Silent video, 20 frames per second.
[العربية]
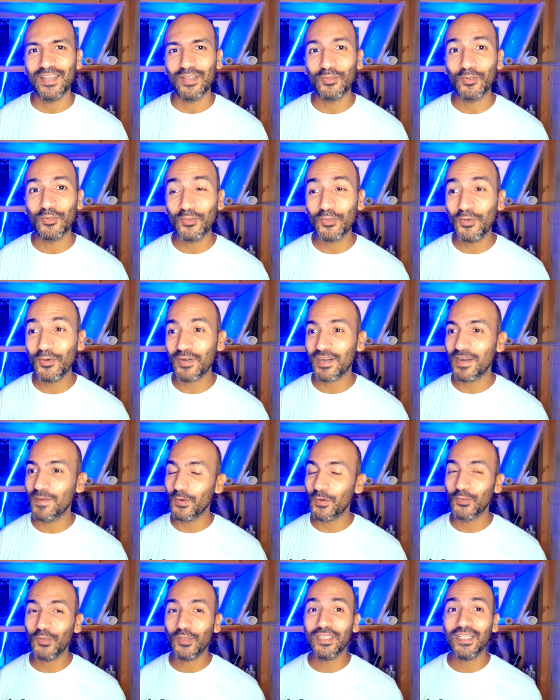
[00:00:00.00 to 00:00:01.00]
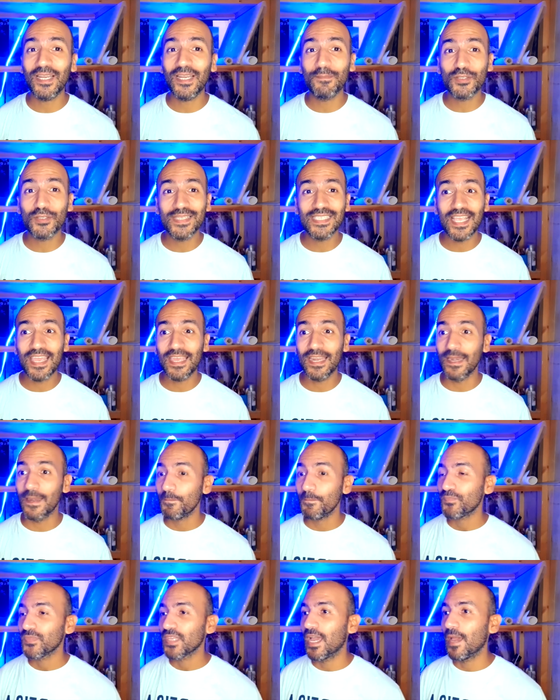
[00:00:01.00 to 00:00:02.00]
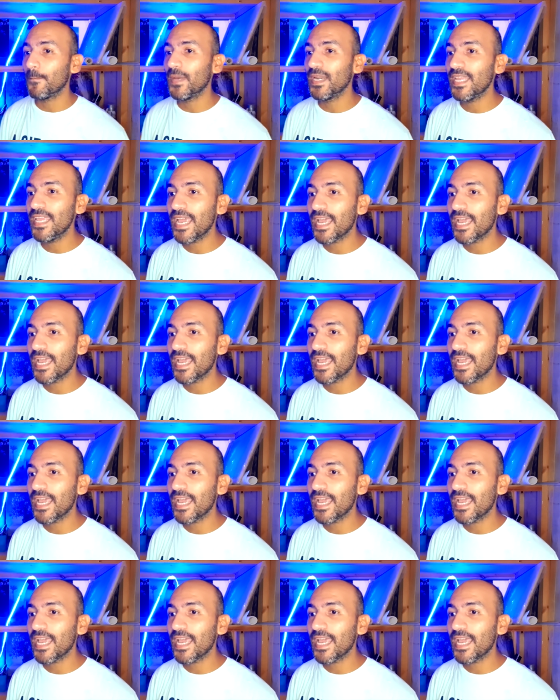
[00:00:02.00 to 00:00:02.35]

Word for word: آه، دكتور الموضوع طلع مش بالساهل امال